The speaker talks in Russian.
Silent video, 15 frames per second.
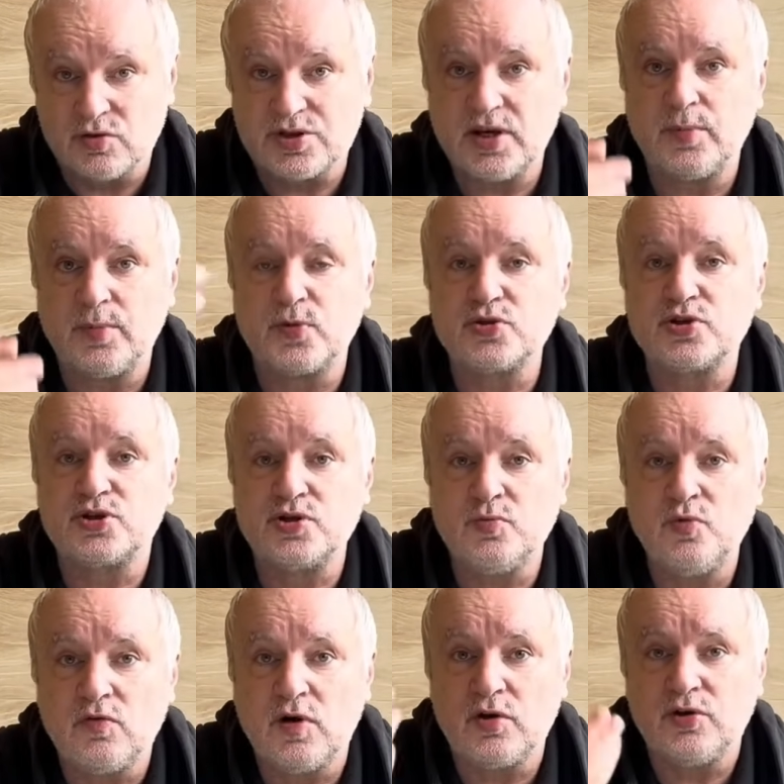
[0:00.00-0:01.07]
То есть я просто к
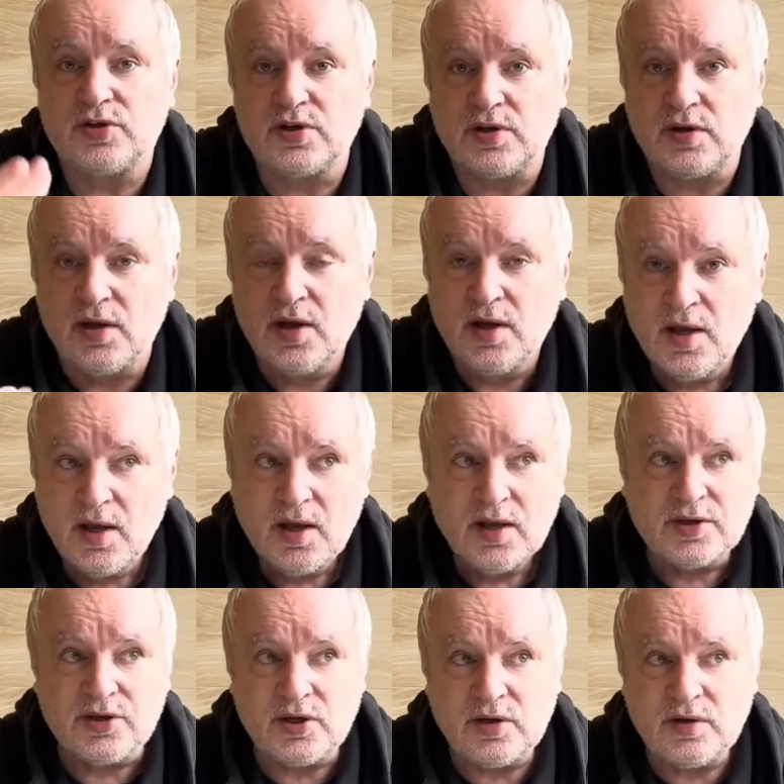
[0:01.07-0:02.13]
чему говорю, это не,
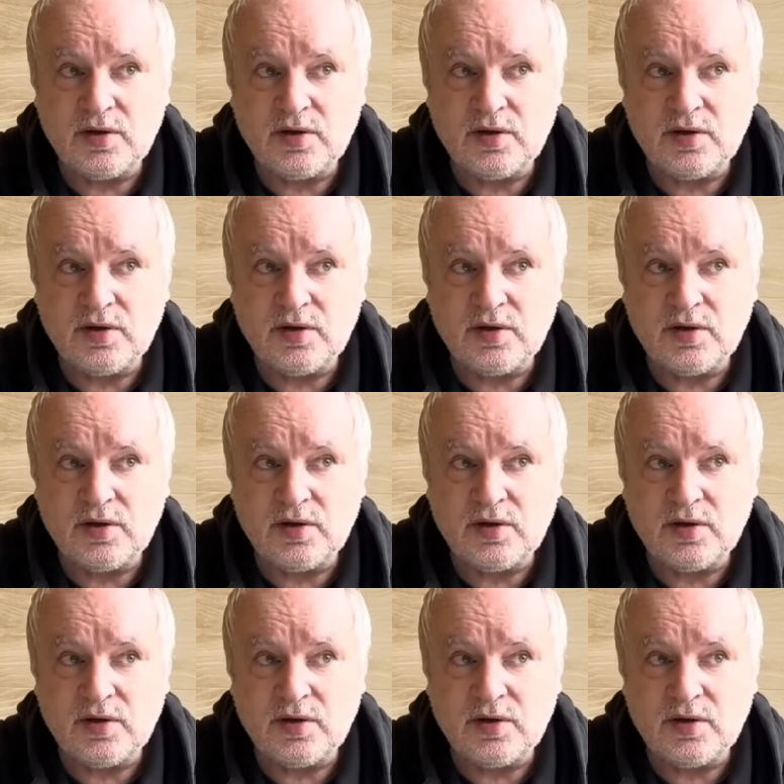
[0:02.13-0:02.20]
не,